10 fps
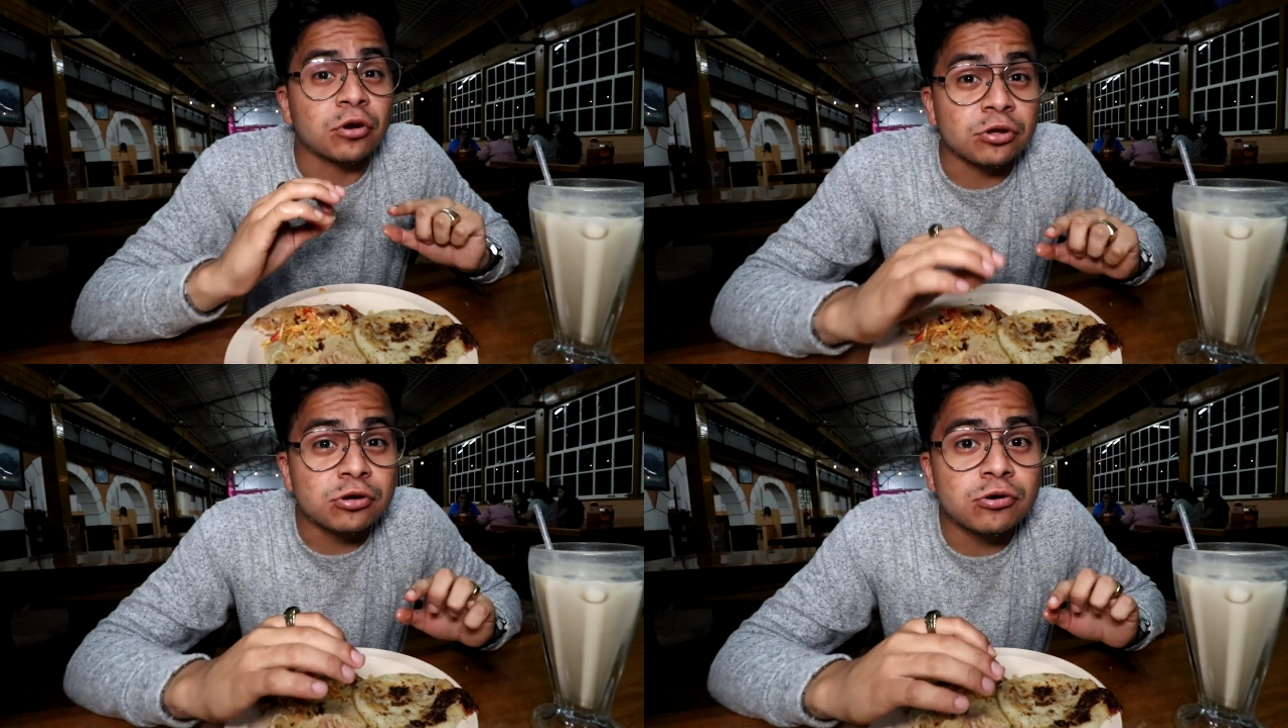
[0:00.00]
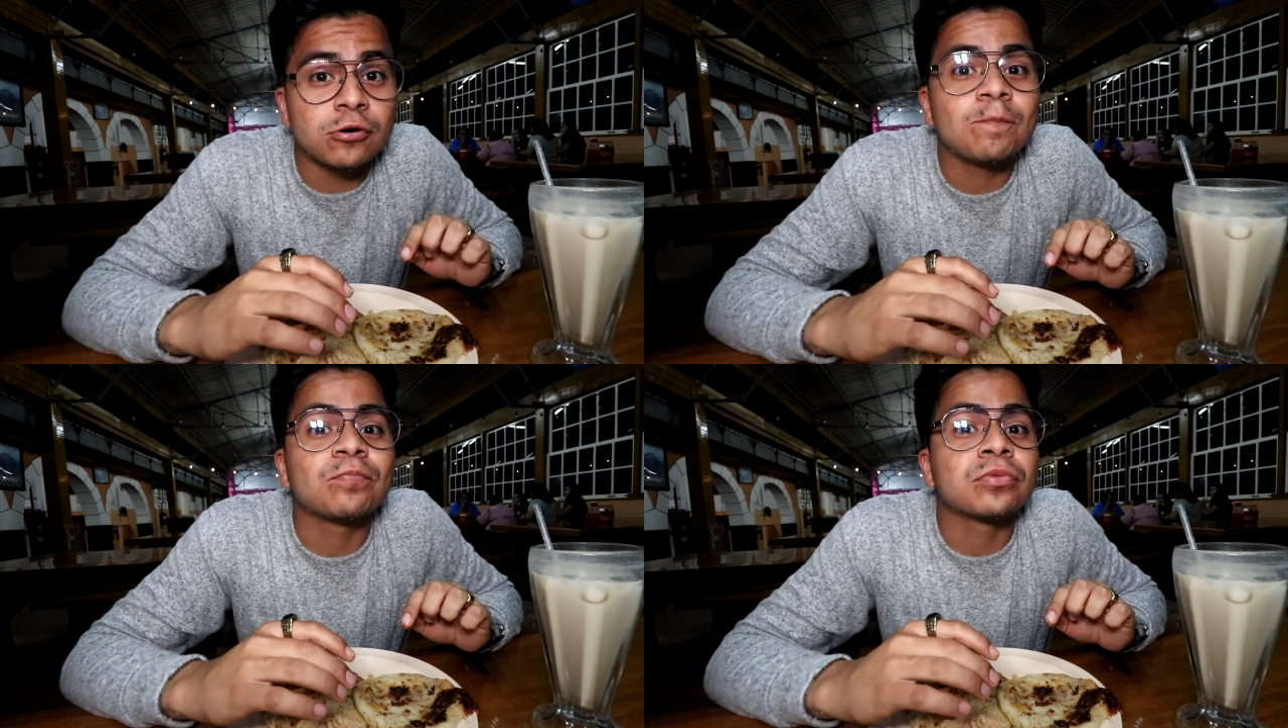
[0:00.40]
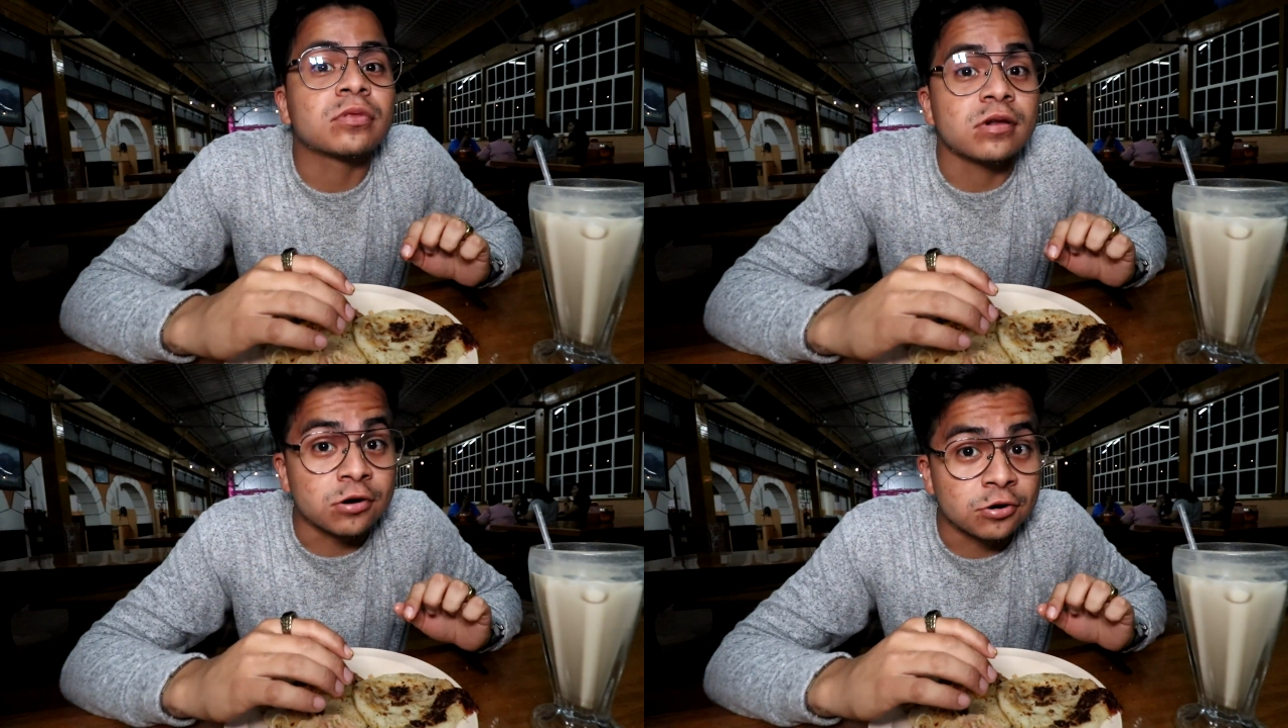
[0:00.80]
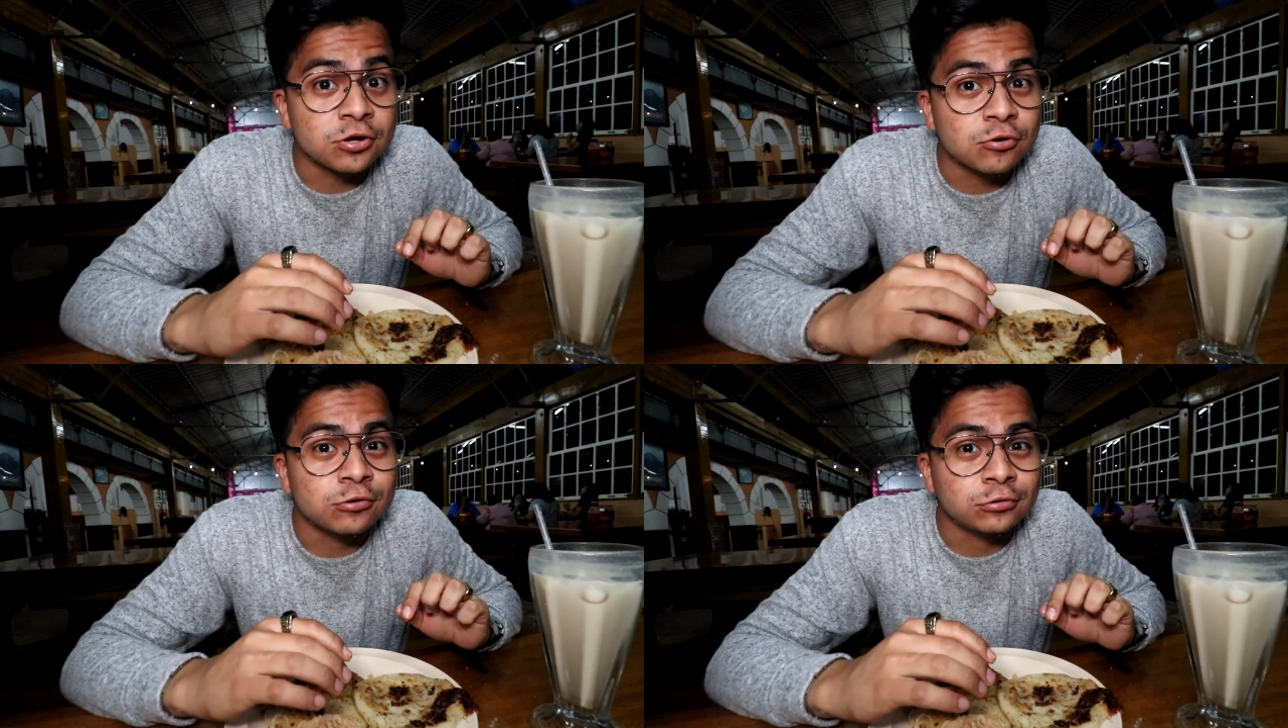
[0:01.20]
rico, Rico.